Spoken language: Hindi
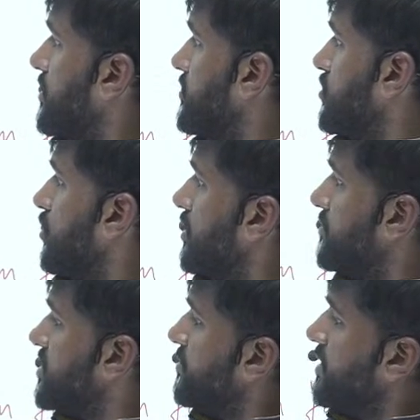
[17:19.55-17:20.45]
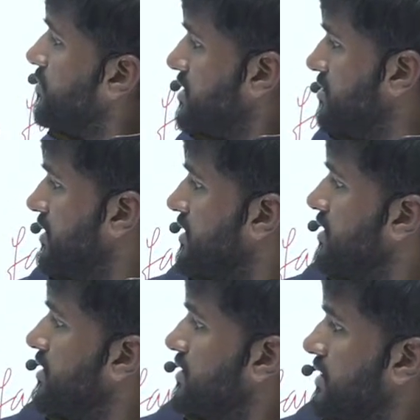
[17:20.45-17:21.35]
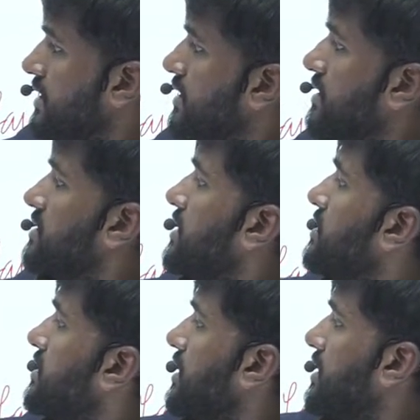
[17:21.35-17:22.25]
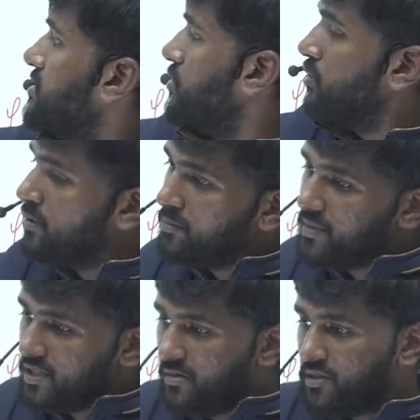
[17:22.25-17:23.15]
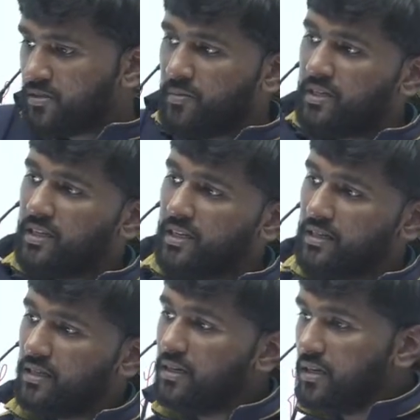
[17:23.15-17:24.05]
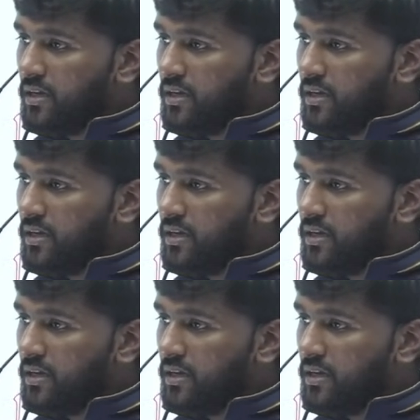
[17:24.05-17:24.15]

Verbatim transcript: सो हिम जब मैंने पिछली बार देखा था सिंस आई लास्ट सो हिम पिछली बार जब मैंने देखा था